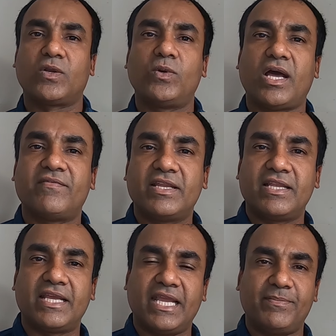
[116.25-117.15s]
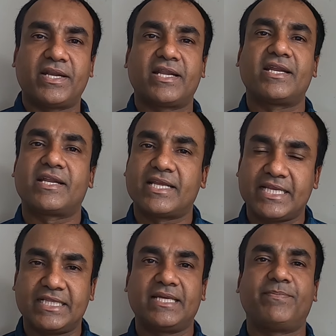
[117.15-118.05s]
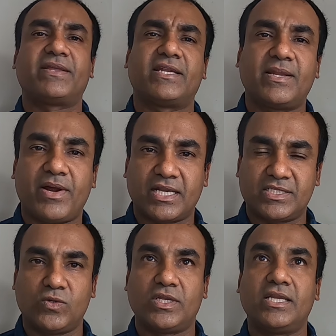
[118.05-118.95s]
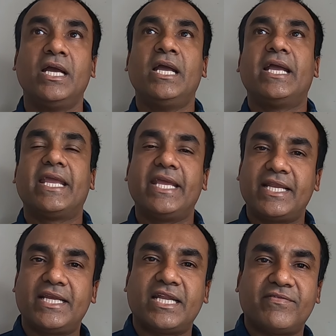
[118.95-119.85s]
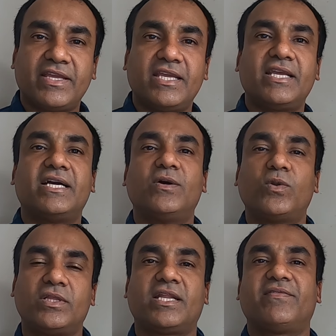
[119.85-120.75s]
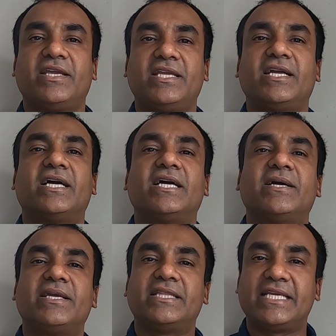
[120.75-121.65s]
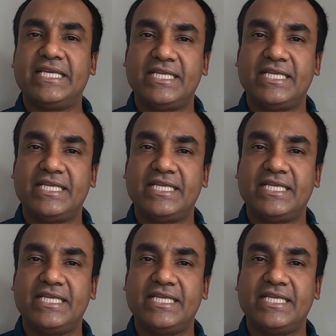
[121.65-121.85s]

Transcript: குடாவில் ஏற்பட்டிருக்கின்ற இந்த பதட்டமான சூழல் ஏற்கனவே ஒரு தடவை இந்த